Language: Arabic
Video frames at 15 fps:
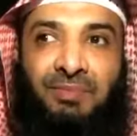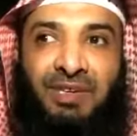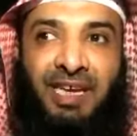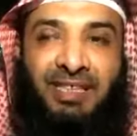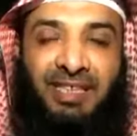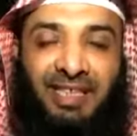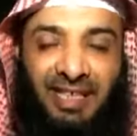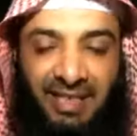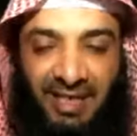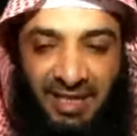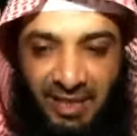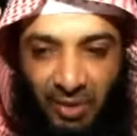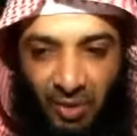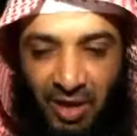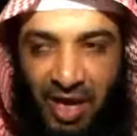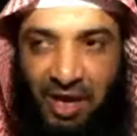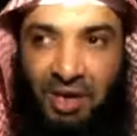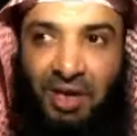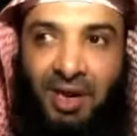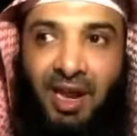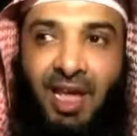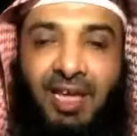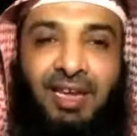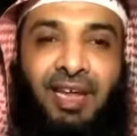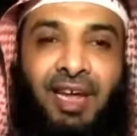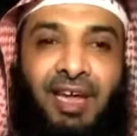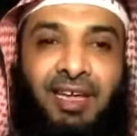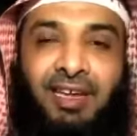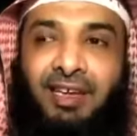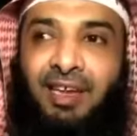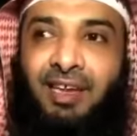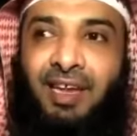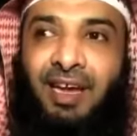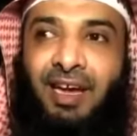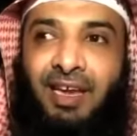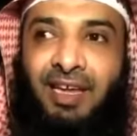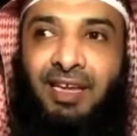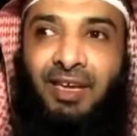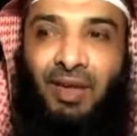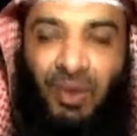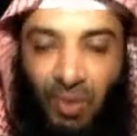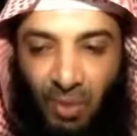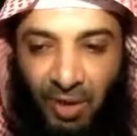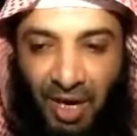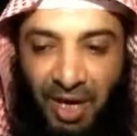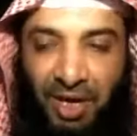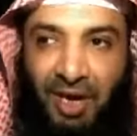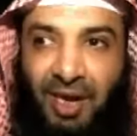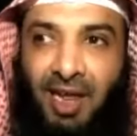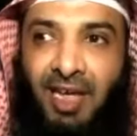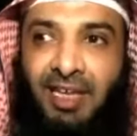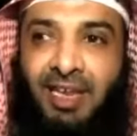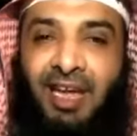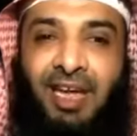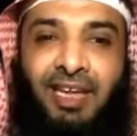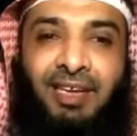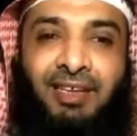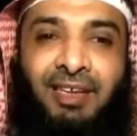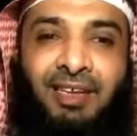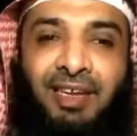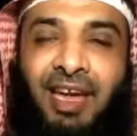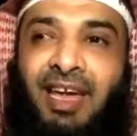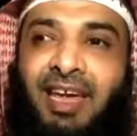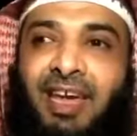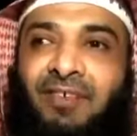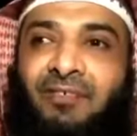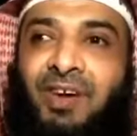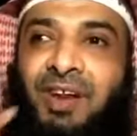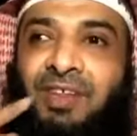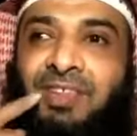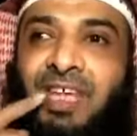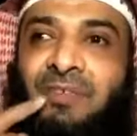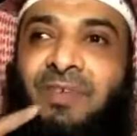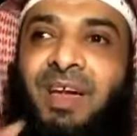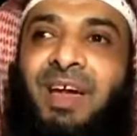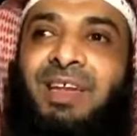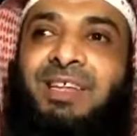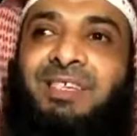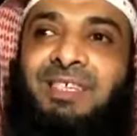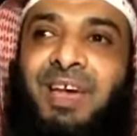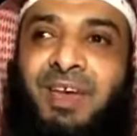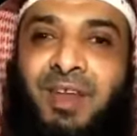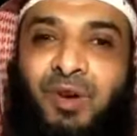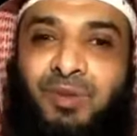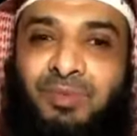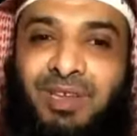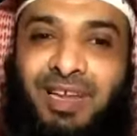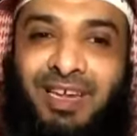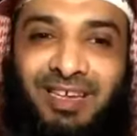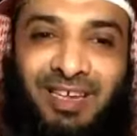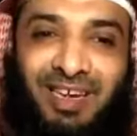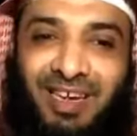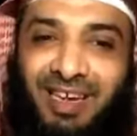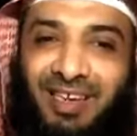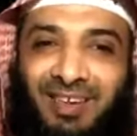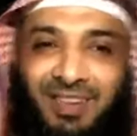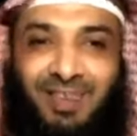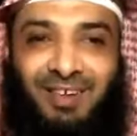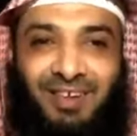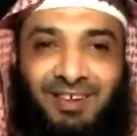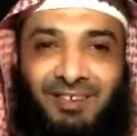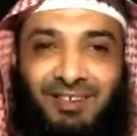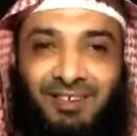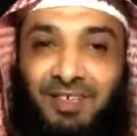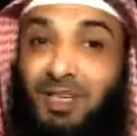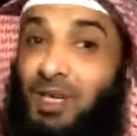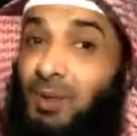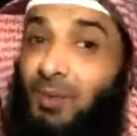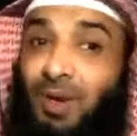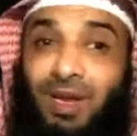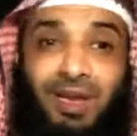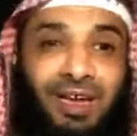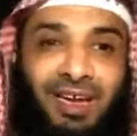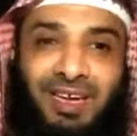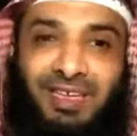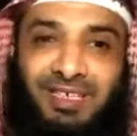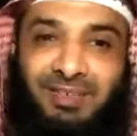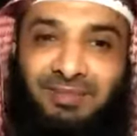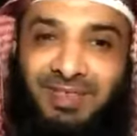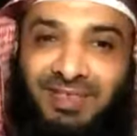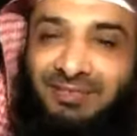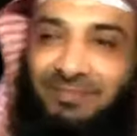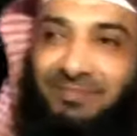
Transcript: بيدي إنني أكرر لا إله إلا الله عليه أكرر لا إله إلا الله فارتفع لسانه بلا إله إلا الله إي والله يا جماعة